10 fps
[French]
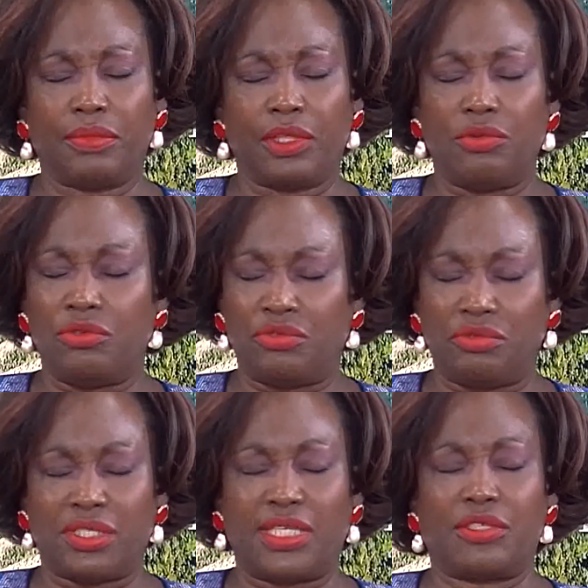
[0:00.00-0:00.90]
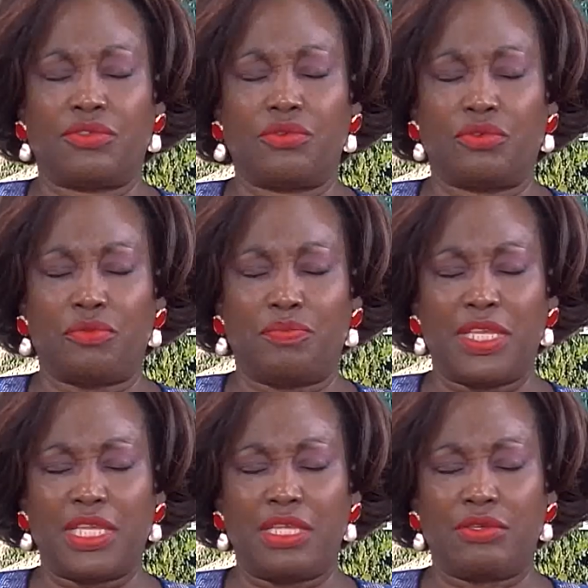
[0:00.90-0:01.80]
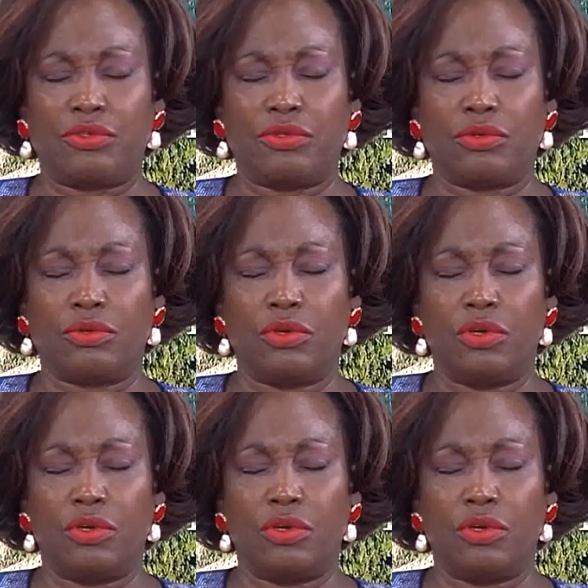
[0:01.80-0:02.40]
une succession de bénédictions